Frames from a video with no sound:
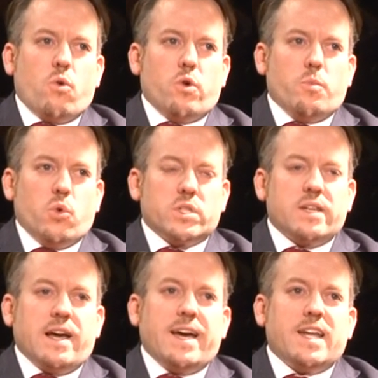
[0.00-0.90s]
und muss
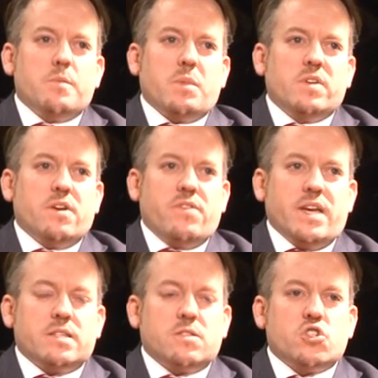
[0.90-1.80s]
leider immer wieder
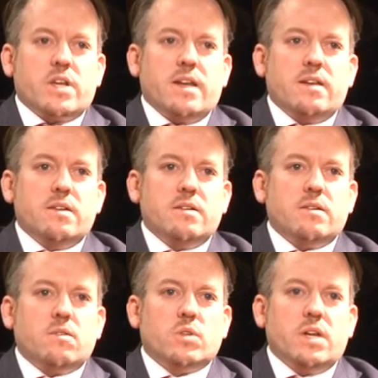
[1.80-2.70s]
feststellen,
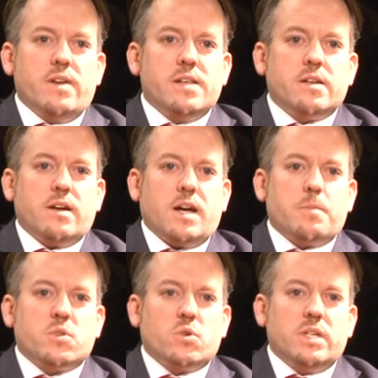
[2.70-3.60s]
unter welcher
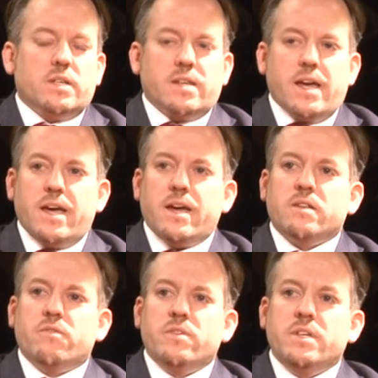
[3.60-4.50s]

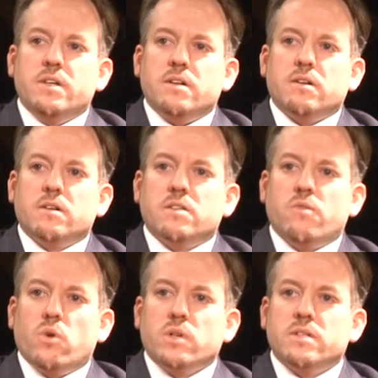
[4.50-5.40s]
Absurdität wir
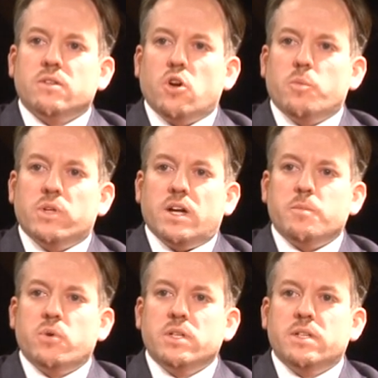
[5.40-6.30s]
gezwungen sind,
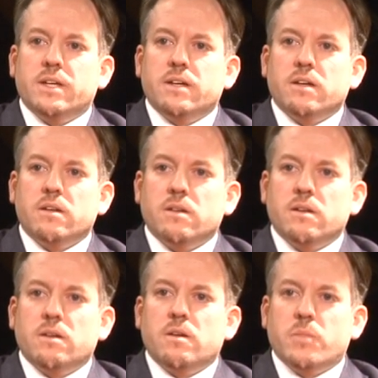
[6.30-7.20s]
Kommunalpolitik
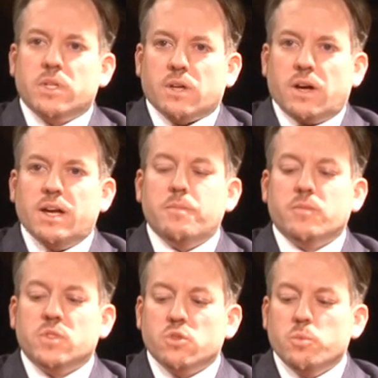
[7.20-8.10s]

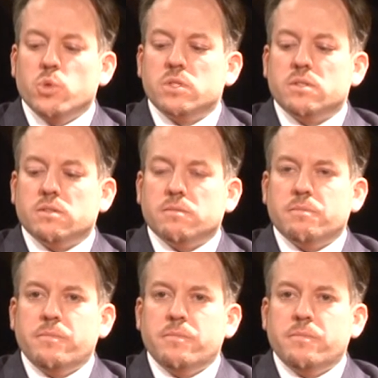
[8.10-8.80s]
betreiben zu müssen.